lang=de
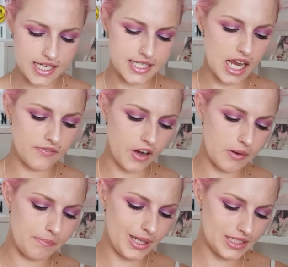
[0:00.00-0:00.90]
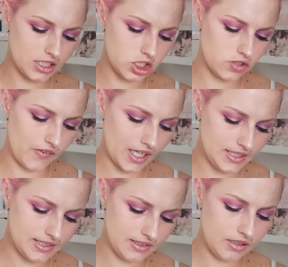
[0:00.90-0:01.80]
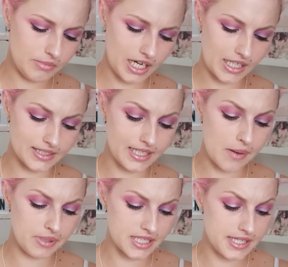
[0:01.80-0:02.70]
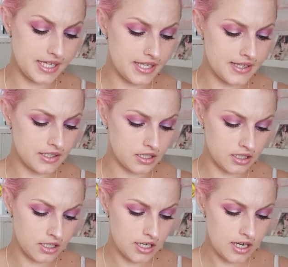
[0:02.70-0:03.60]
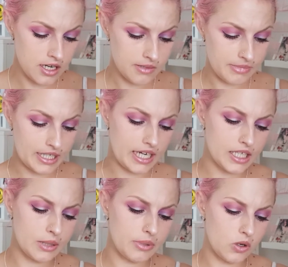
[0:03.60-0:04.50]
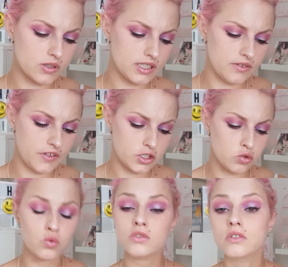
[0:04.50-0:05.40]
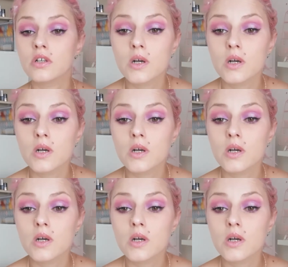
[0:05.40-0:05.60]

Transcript: Ist einfach ein matter schwarzer. Man kann sehr präzise, man kann aber auch sich vertun.